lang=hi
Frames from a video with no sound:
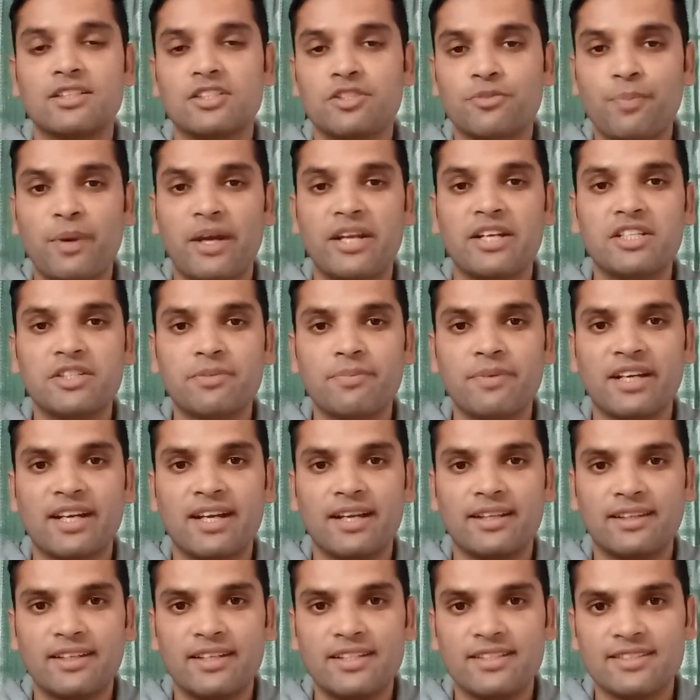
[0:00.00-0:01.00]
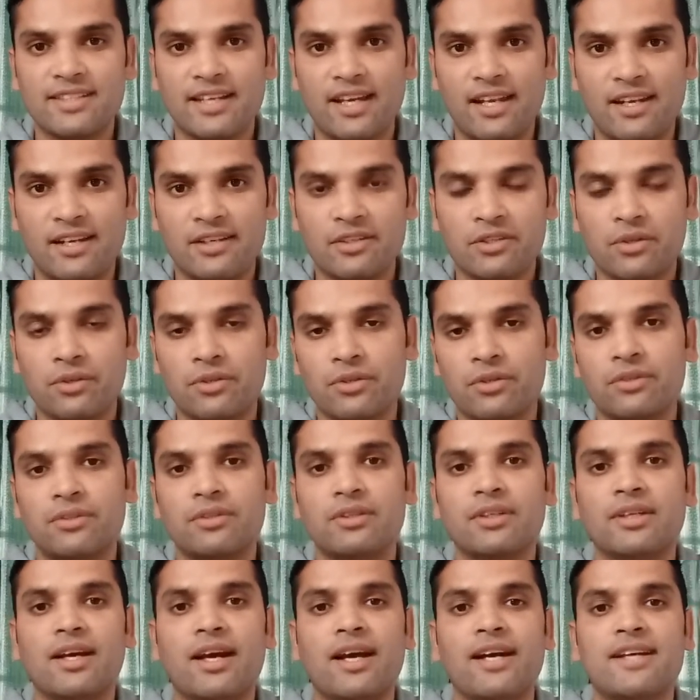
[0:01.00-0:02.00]
स्पेनिश में कहते हैं सैलड को
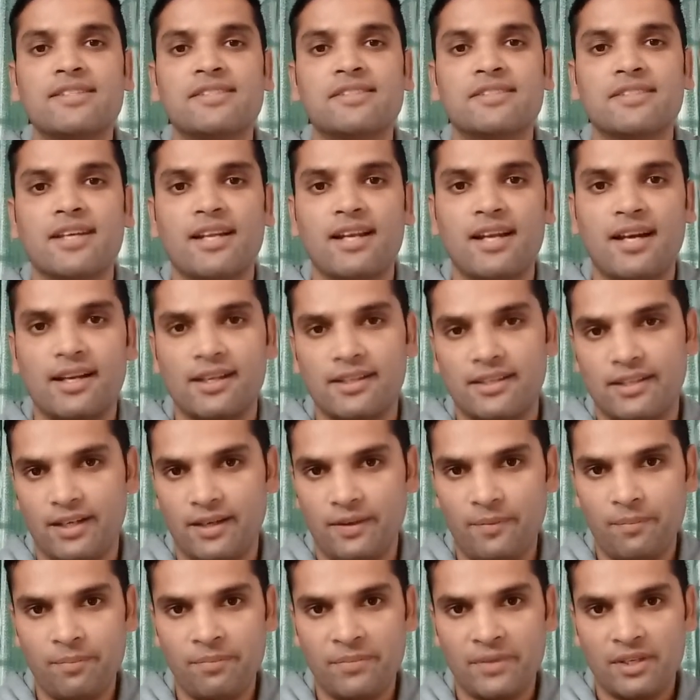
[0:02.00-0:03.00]
अनसलादा